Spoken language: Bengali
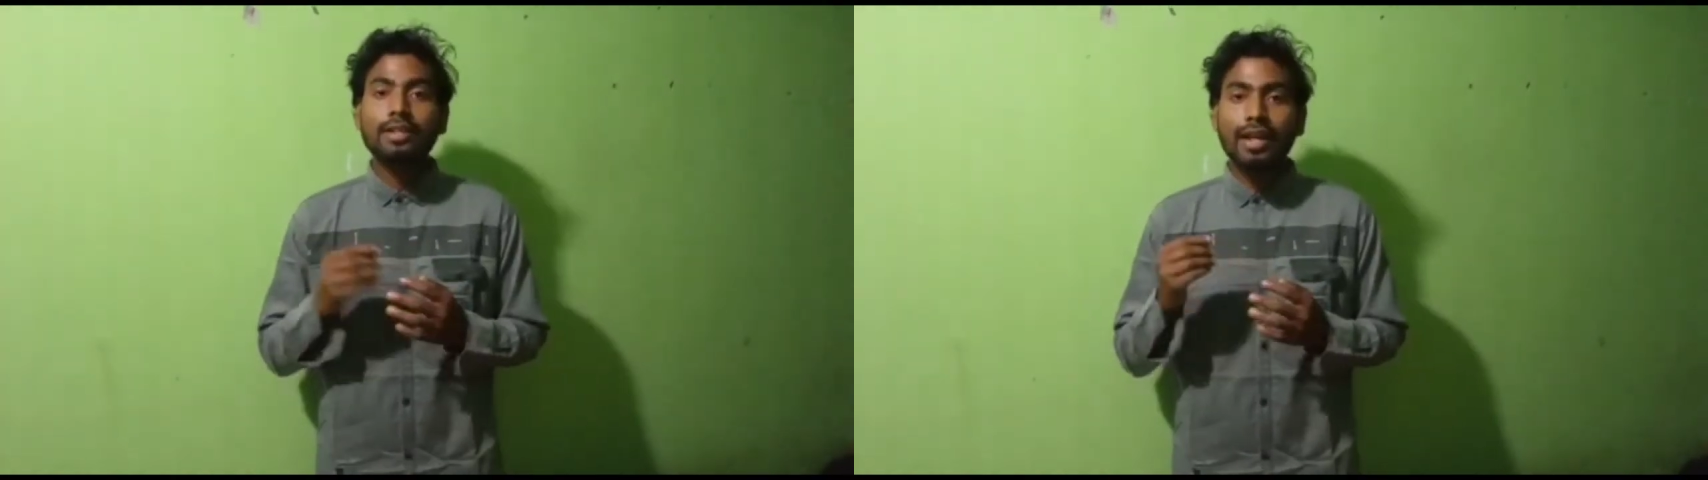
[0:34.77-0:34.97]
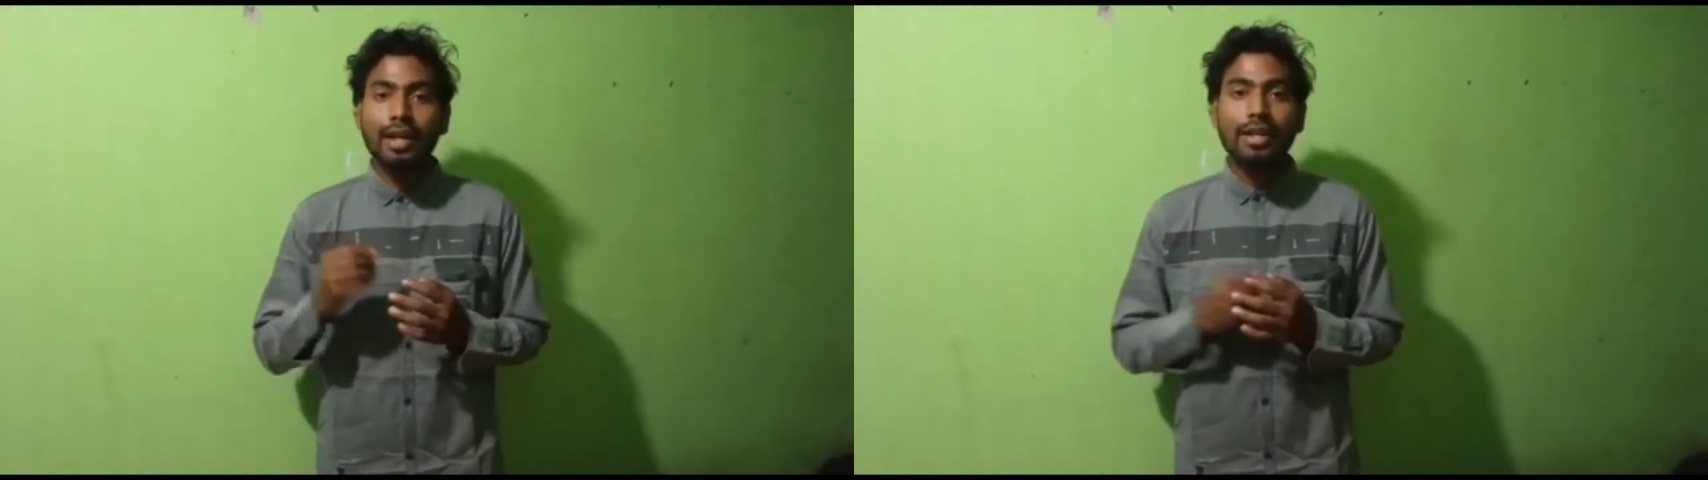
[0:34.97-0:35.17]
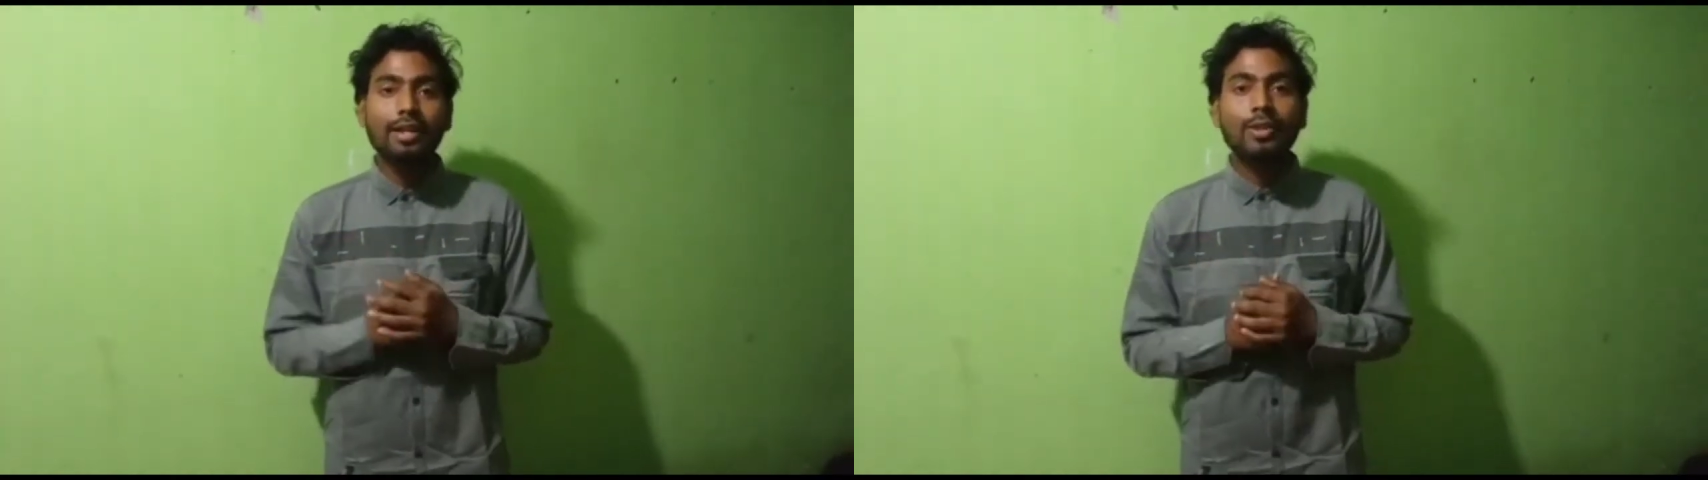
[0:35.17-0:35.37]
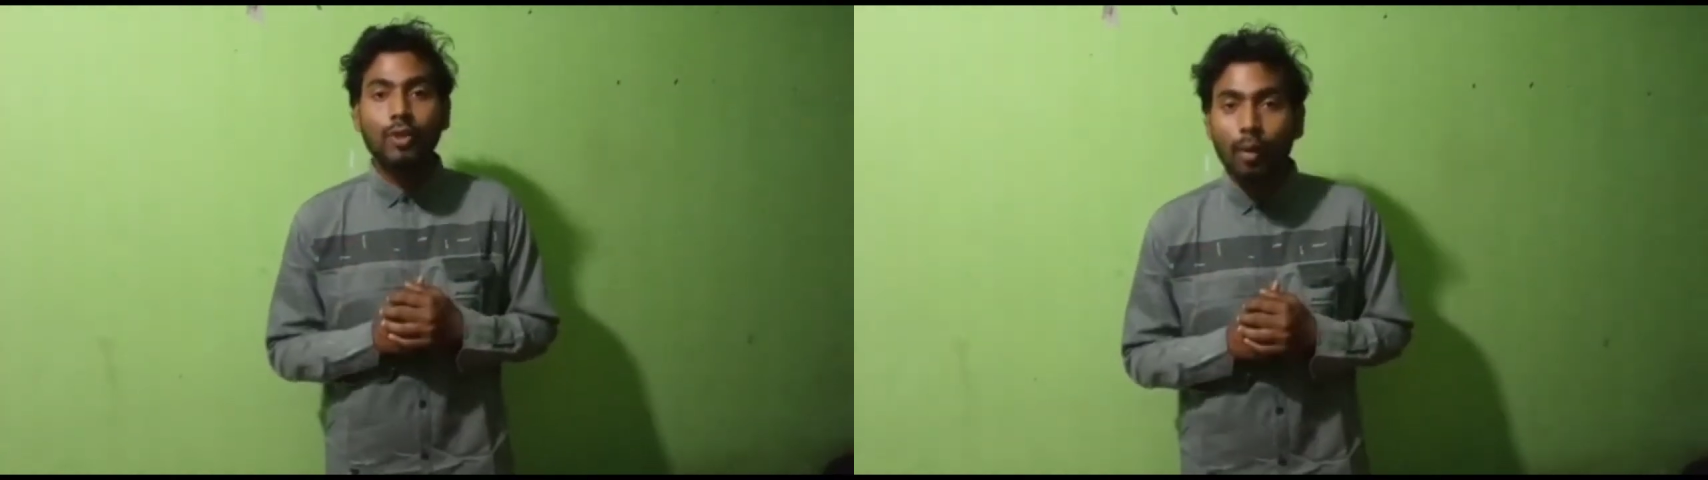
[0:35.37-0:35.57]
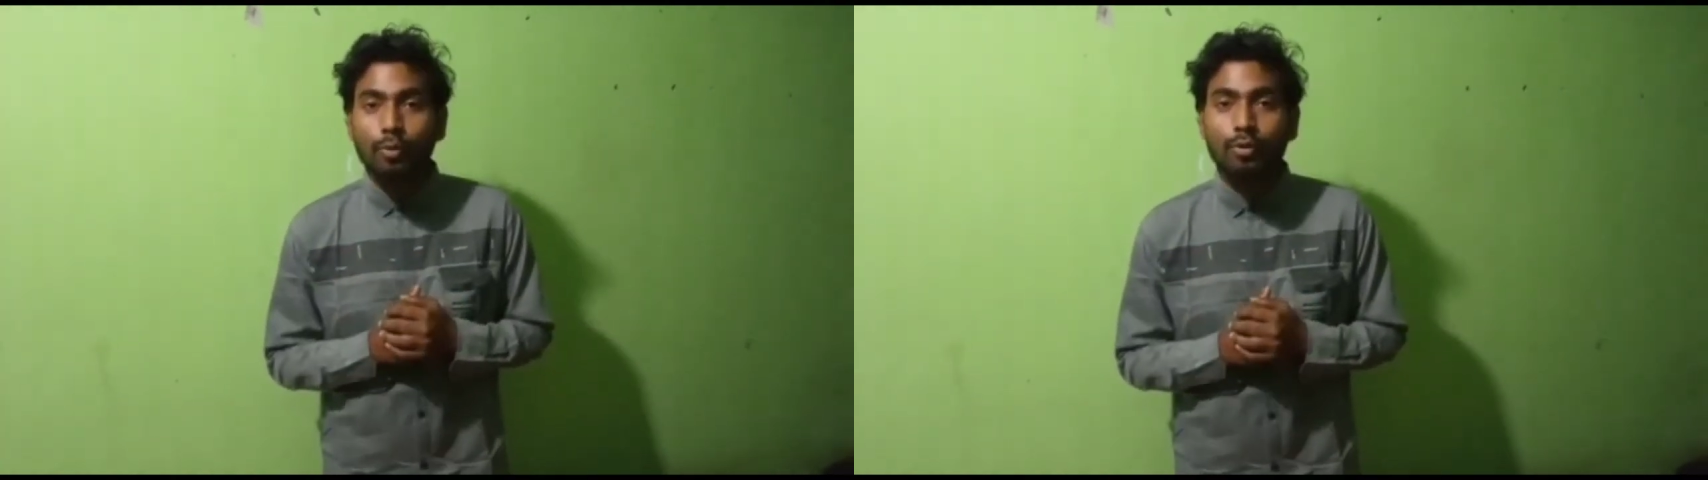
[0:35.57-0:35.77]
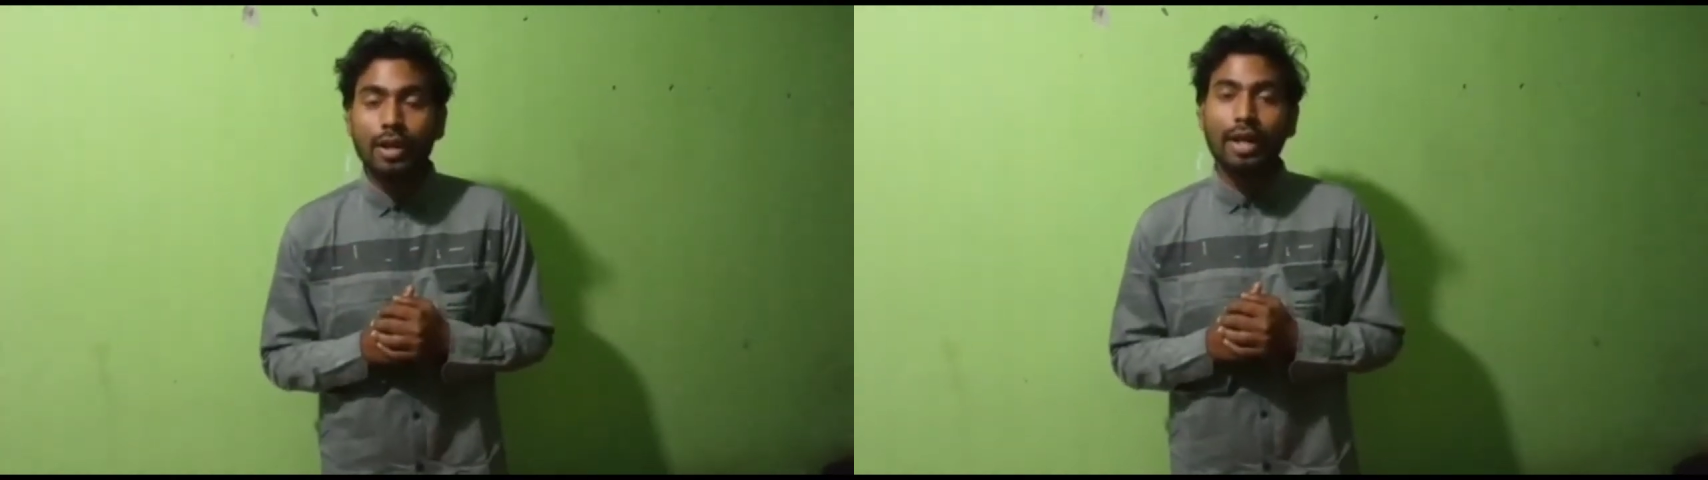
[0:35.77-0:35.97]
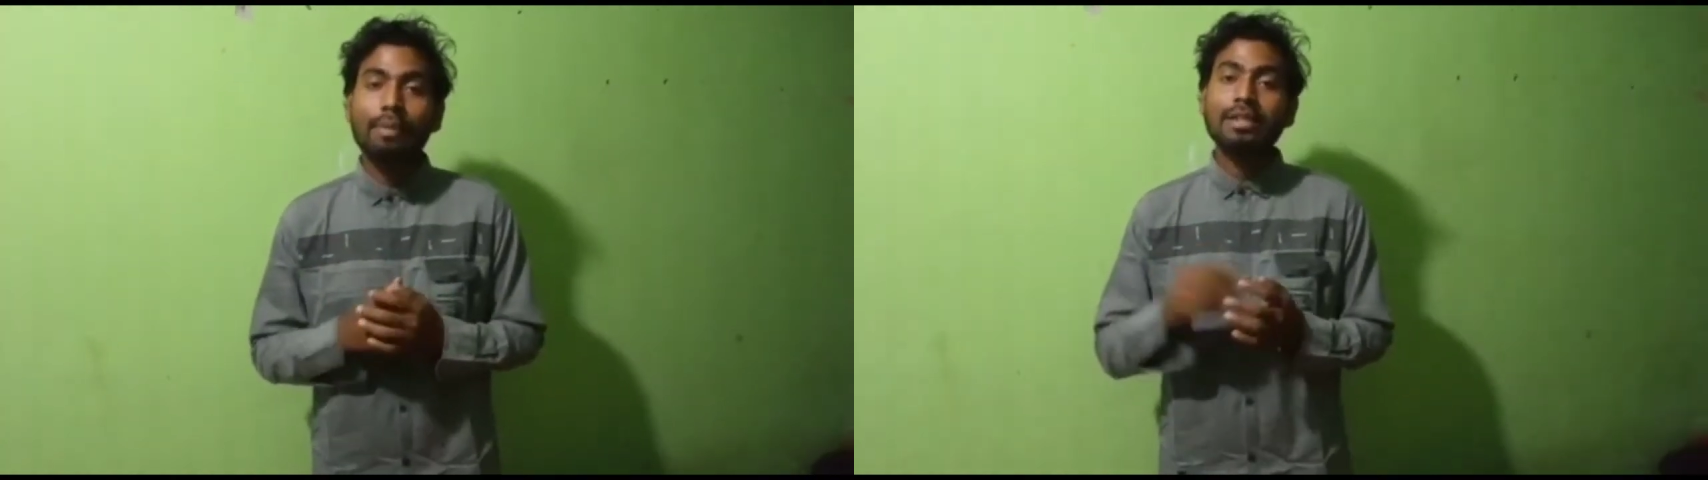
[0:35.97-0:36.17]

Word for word: সেই শব্দটাকে